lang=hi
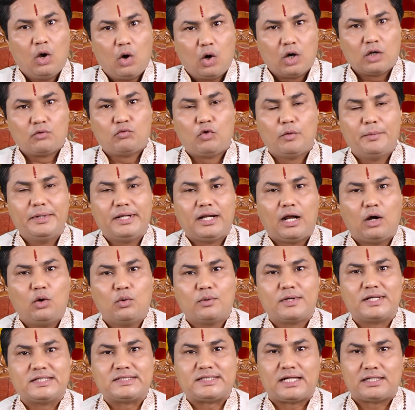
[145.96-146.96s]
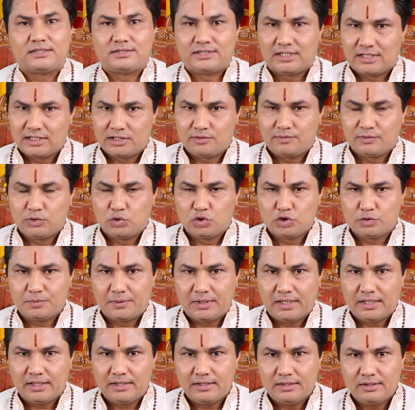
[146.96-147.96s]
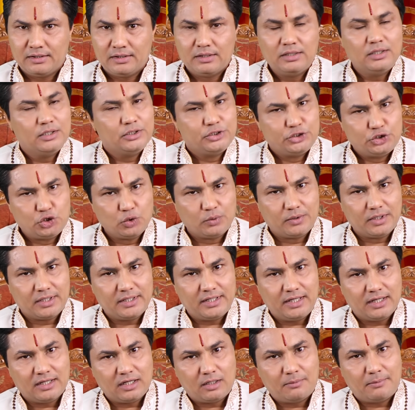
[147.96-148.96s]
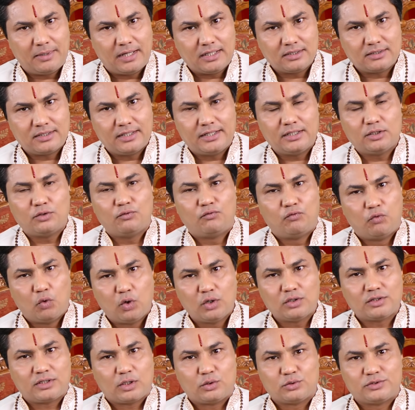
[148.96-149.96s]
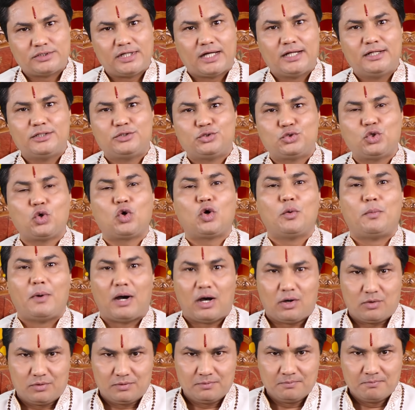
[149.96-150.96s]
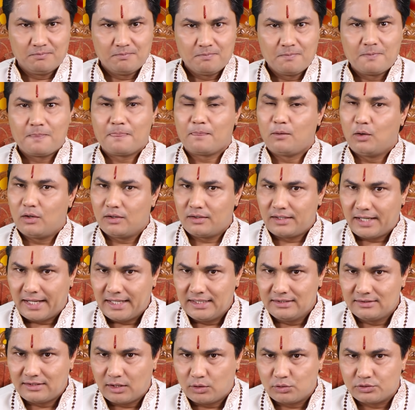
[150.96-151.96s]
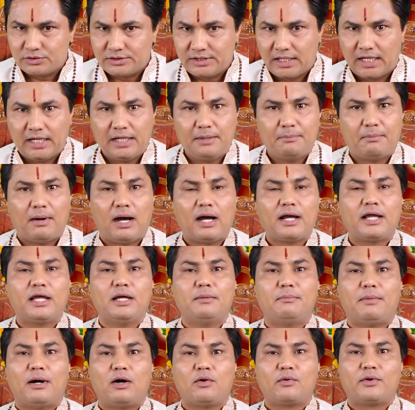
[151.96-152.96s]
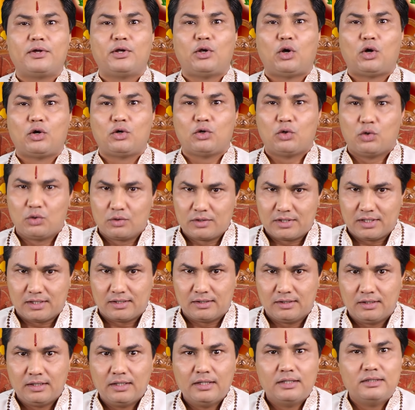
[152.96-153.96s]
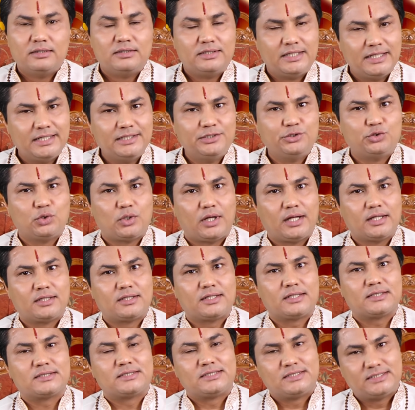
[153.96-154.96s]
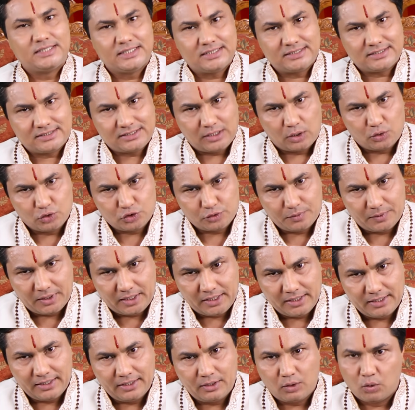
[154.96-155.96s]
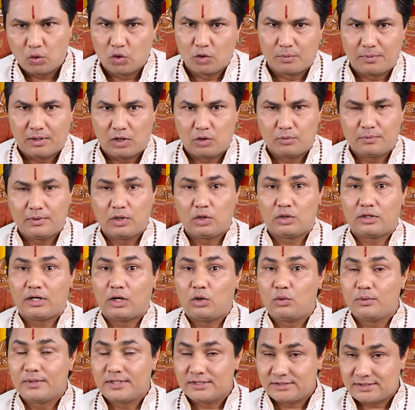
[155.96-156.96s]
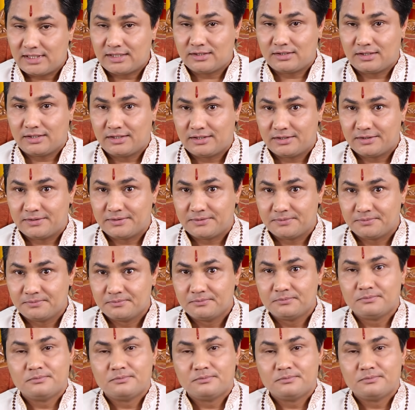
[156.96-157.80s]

और वो भी राहु के साथ जड़त्व दोष बनाएंगे शुक्र की अगर हम बात करें तो फोर्थ हाउस यानी सुख भाव और नाइन्थ हाउस यानी भाग्य भाव के लॉर्ड होकर तीन जुलाई तक सिक्स हाउस में रहेंगे रोग भाव में और राहु के साथ रहेंगे